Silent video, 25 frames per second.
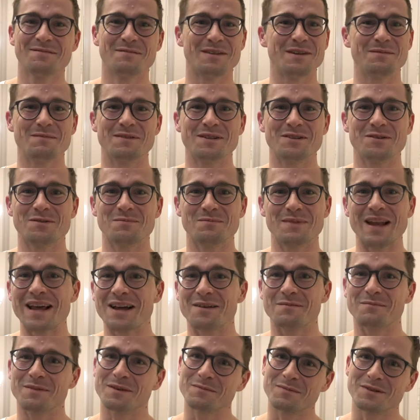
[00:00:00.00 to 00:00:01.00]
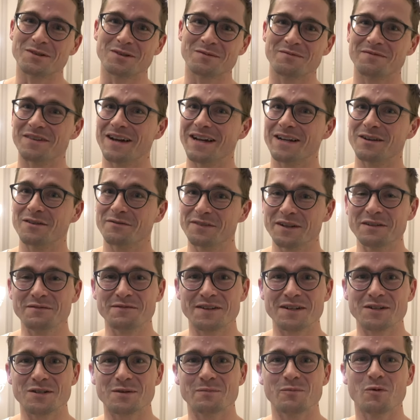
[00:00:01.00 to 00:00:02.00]
Manchmal zum Lachen, manchmal zum Weinen, auf jeden
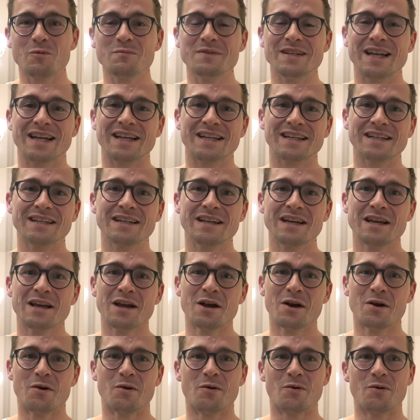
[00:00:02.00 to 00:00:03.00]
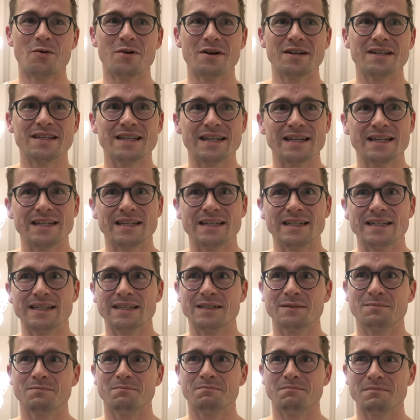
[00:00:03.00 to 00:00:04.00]
Fall zum Umdenken. Und
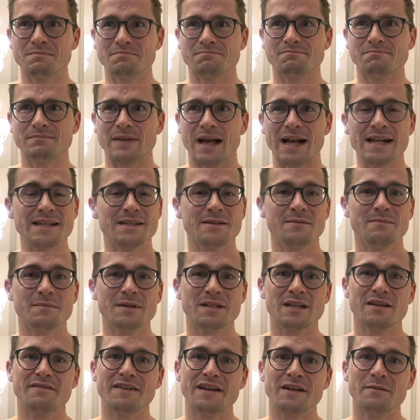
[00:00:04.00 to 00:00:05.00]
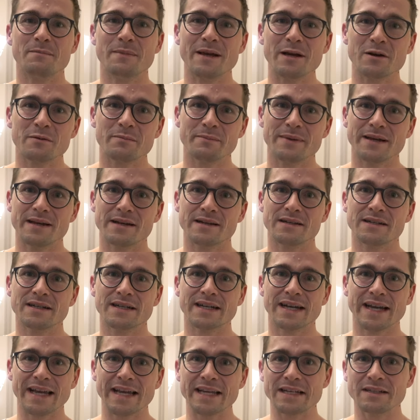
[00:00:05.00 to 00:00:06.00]
ich hm, halte mittlerweile mehr und mehr
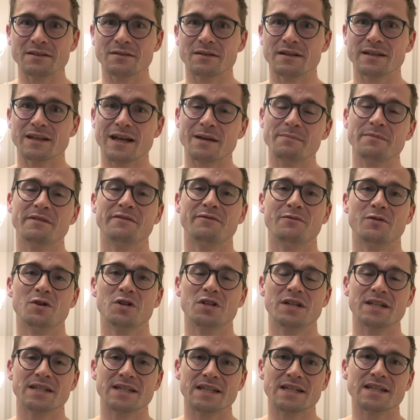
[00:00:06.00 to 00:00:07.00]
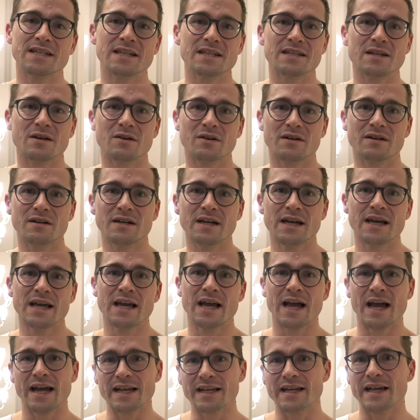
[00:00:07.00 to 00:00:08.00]
Reden und kann mir vorstellen, dass das auch
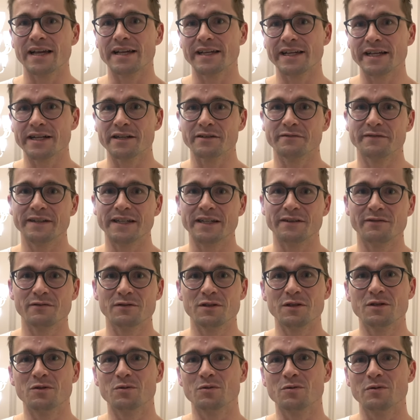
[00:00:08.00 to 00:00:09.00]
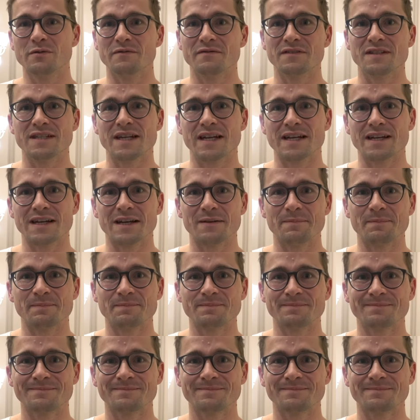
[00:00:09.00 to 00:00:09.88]
ein Karriereweg für die Zukunft sein kann.